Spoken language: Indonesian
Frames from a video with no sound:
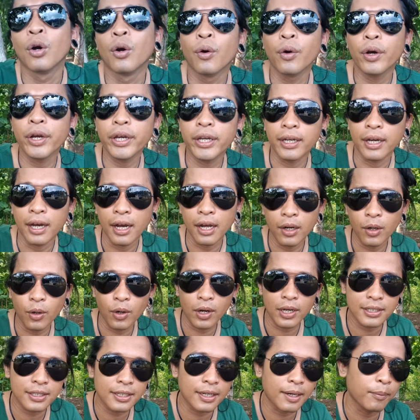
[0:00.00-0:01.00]
Woi, halo
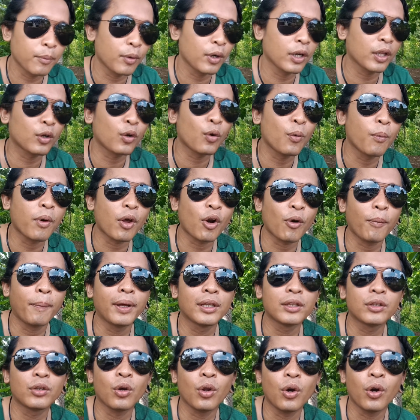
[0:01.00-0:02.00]
assalamualaikum
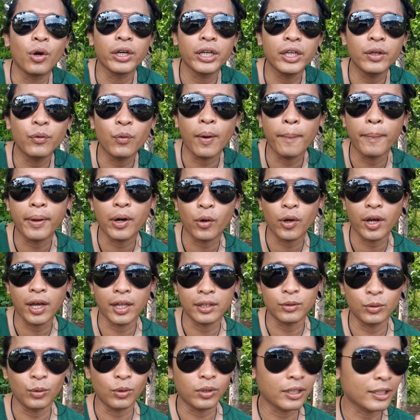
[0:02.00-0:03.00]
warahmatullahi
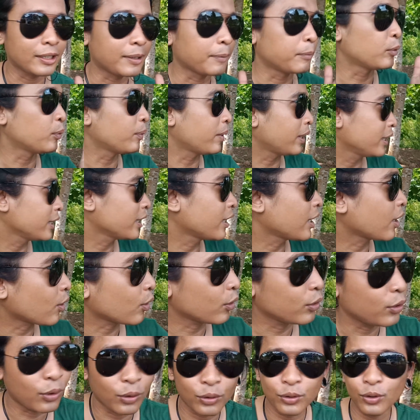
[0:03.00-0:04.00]
wabarakatuh. Ketemu maning karo
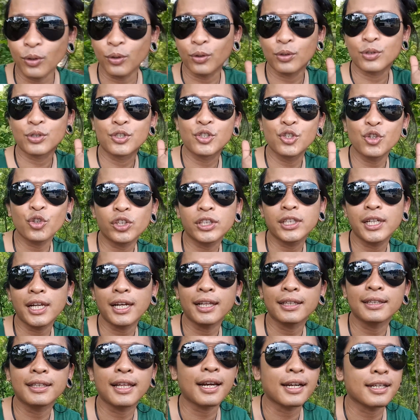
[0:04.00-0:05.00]
nyong todos cute ya
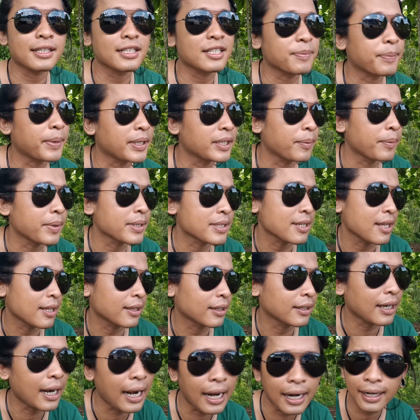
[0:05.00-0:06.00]
datar sepanjang masa
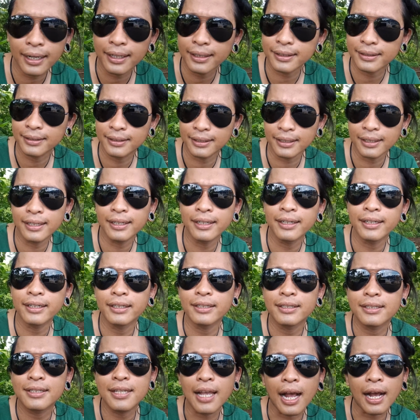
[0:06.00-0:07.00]
tralar
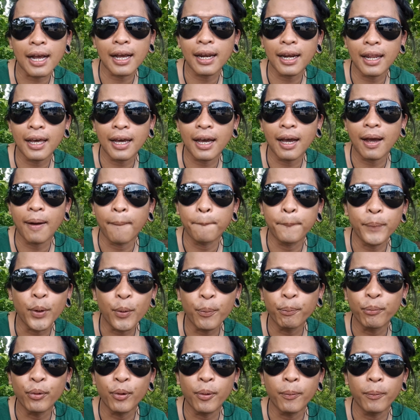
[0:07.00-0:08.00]
trililili, sakalaka bum
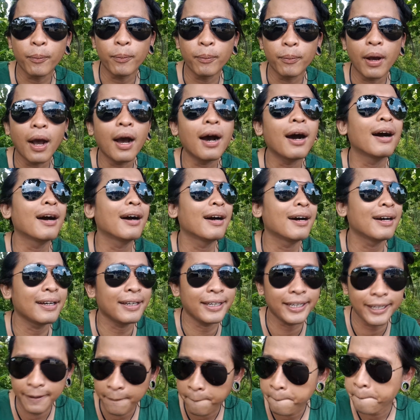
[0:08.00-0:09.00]
bum.
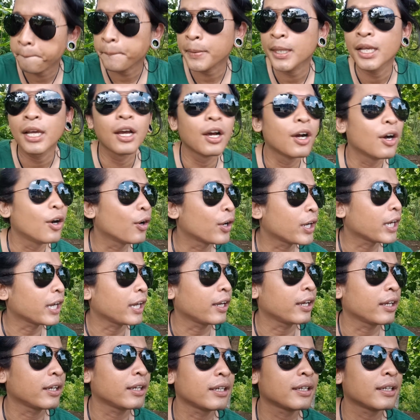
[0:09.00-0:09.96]
Hai. Oke.